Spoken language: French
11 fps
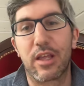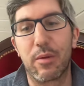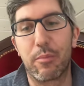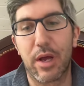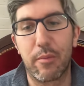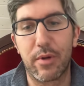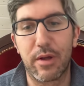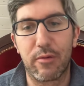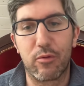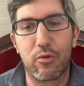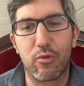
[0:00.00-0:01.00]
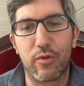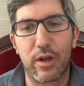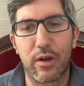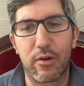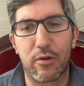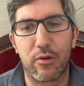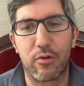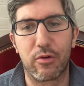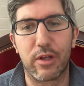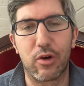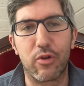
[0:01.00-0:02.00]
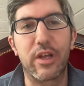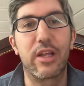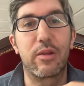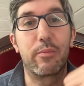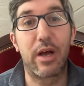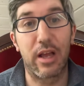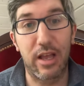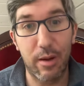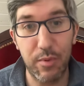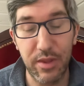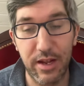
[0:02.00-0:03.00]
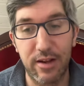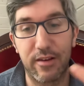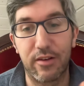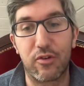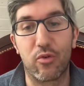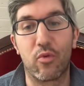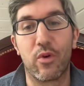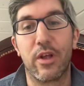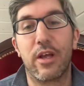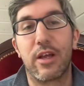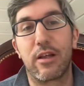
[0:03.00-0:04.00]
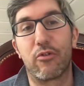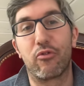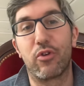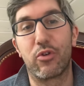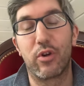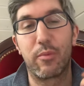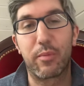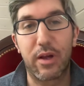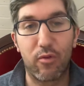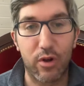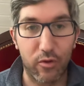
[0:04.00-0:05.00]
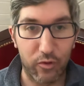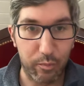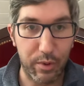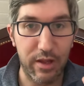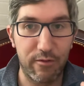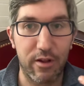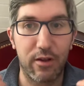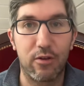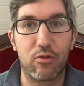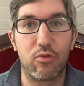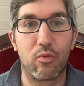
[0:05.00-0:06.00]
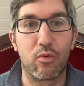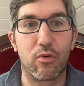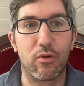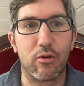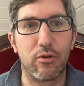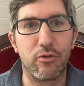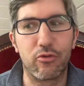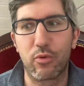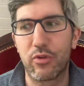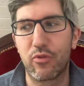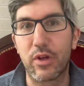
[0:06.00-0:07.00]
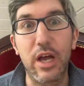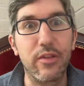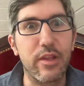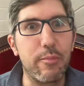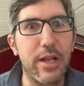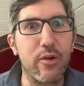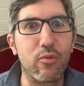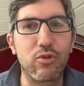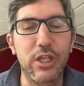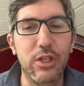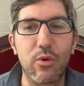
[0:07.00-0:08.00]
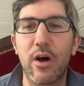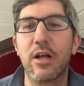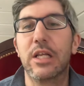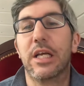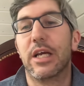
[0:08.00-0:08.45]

qui permet de faire euh, des retraites par capitalisation et ensuite on a une prévoyance privée, donc euh, soit tu gardes des millions chez toi